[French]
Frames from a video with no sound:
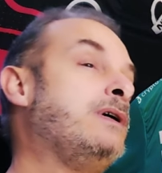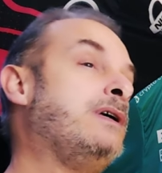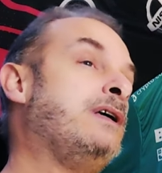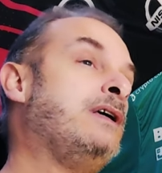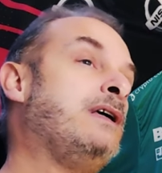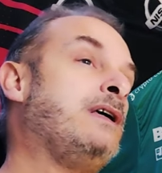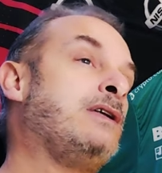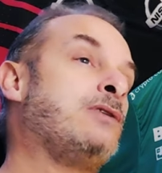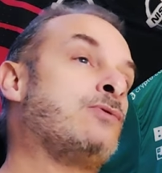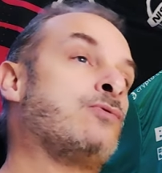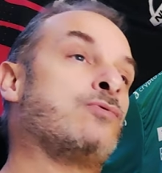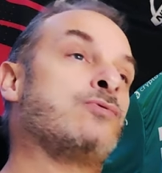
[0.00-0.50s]

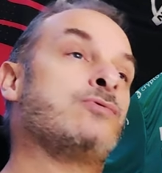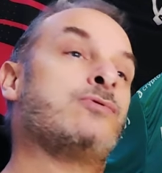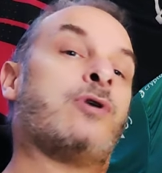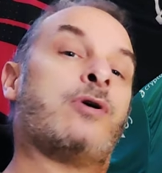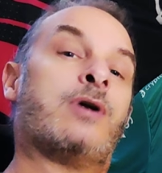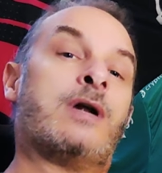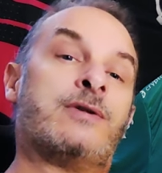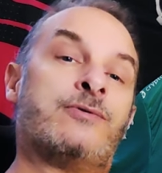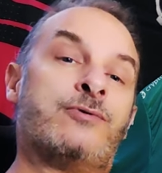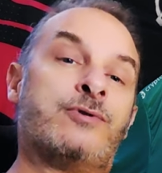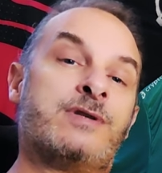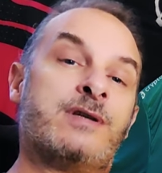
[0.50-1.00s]
Et donc
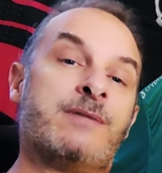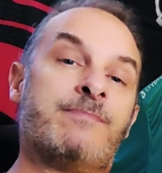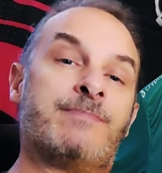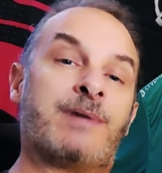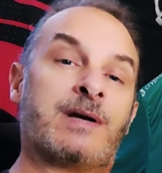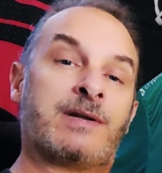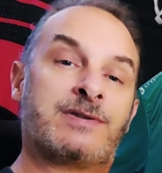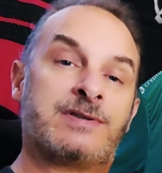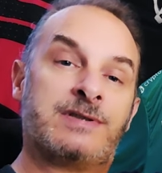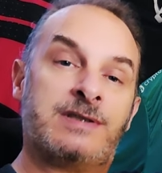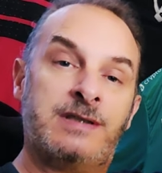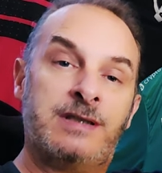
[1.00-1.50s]
dans la deuxième
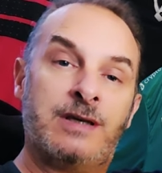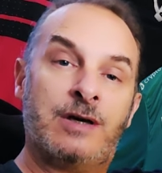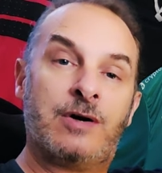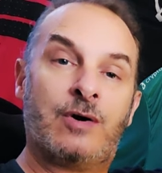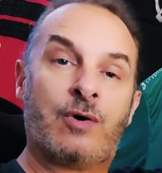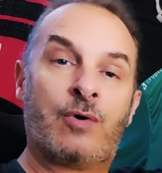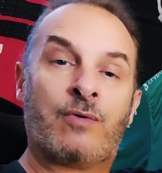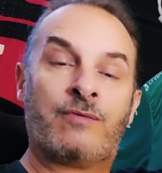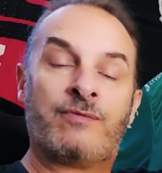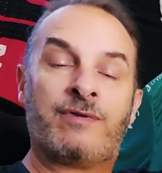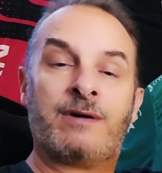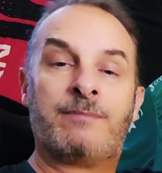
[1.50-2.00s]
partie,
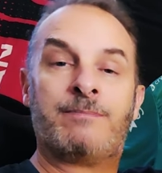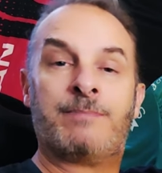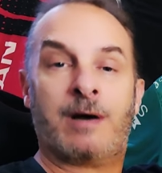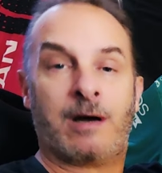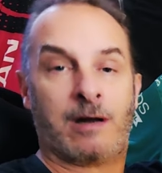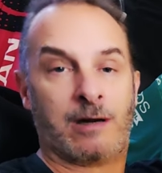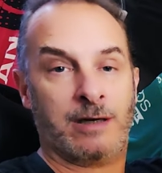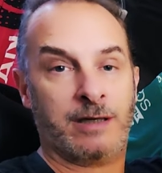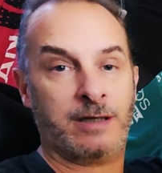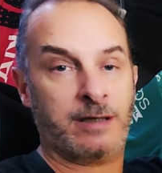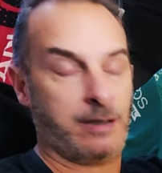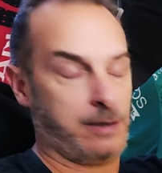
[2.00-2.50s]
on va
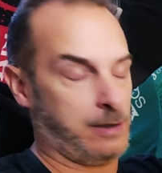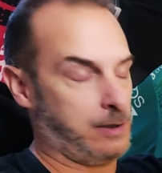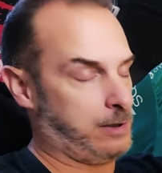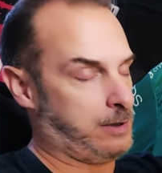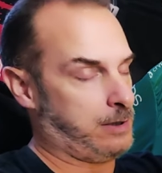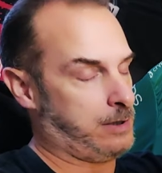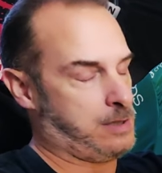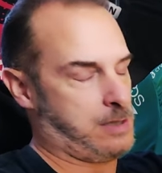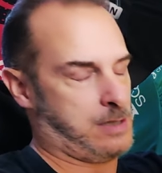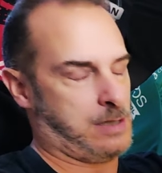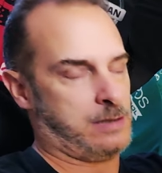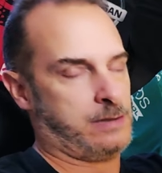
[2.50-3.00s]
parler
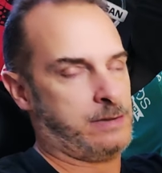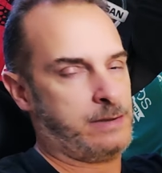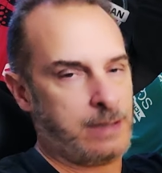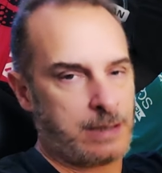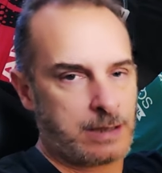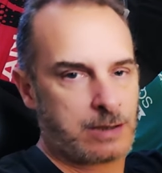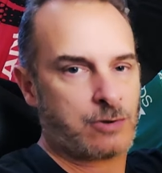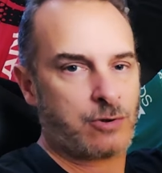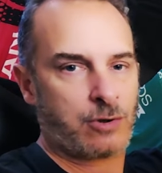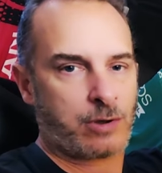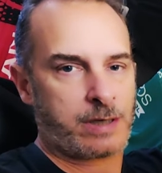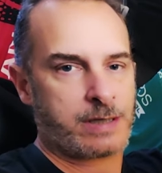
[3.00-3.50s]

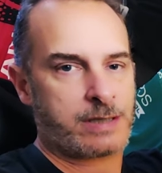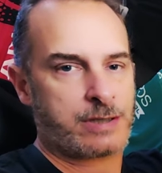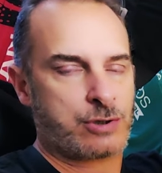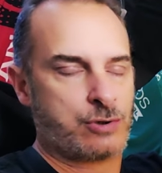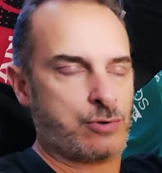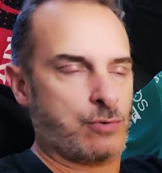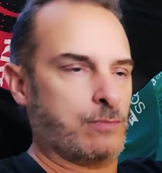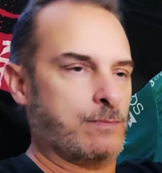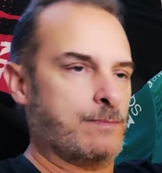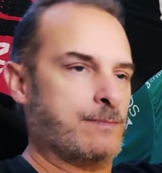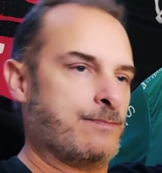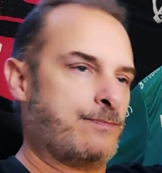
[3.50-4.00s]
des
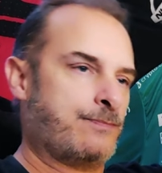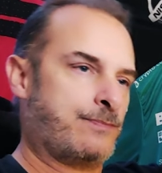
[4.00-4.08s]
corrections.